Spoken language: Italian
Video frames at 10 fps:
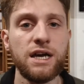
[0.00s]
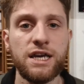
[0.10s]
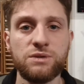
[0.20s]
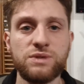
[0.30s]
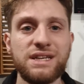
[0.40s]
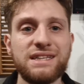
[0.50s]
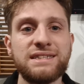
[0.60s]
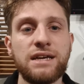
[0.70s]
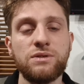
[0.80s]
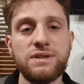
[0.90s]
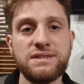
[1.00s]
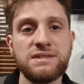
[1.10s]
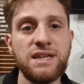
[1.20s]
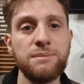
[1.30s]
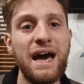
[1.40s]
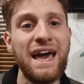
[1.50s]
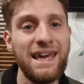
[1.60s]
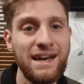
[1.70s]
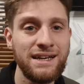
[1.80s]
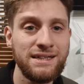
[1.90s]
che utilizzano il sistema
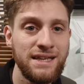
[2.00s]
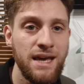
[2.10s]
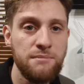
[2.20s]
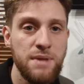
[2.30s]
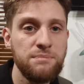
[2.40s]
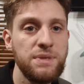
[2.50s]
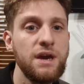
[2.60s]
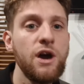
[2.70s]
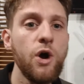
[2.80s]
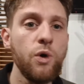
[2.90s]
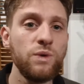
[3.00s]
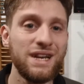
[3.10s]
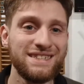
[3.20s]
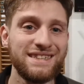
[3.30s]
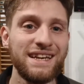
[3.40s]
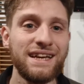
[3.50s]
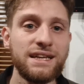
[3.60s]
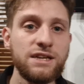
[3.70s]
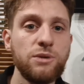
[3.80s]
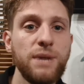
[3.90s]
RTMP una stringa
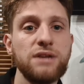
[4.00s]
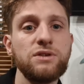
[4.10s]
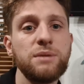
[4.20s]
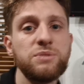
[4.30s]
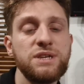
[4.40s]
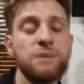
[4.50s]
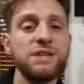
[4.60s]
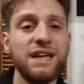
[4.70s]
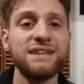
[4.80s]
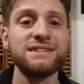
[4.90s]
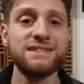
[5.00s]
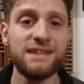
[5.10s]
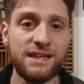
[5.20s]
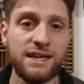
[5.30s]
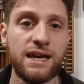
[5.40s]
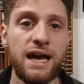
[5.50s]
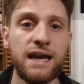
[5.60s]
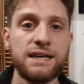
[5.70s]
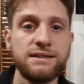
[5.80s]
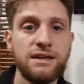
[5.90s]
di comando che possiamo andare a inserire
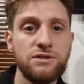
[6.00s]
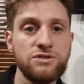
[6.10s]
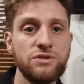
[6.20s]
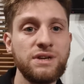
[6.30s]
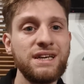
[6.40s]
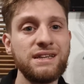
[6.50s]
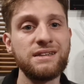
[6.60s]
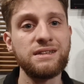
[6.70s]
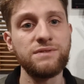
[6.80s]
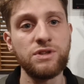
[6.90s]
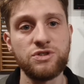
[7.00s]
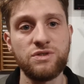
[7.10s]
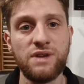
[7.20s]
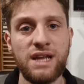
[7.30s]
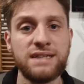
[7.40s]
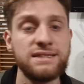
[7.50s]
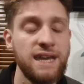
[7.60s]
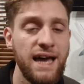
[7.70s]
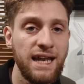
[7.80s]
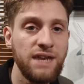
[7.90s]
all'interno del nostro kit di
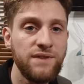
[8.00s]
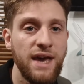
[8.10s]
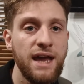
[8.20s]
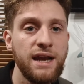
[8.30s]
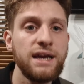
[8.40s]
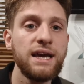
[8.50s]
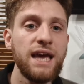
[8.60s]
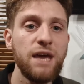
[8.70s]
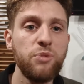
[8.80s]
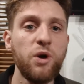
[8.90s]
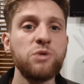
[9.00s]
videosorveglianza NVR e può